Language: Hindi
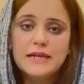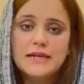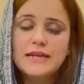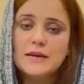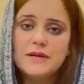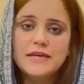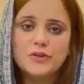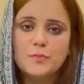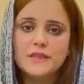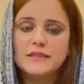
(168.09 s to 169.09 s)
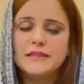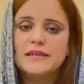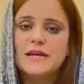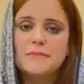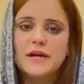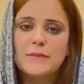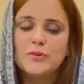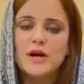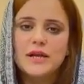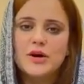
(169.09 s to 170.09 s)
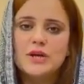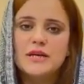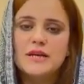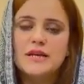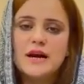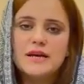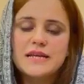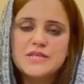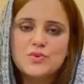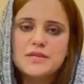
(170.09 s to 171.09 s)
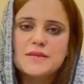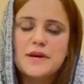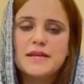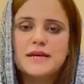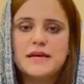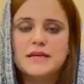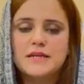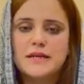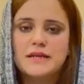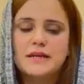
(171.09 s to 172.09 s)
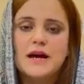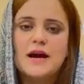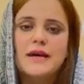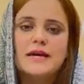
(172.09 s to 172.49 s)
लेकिन हमें यह तो पता था कि यह बड़ा पुराना और ये अंग्रेजों के जमाने का एक एक,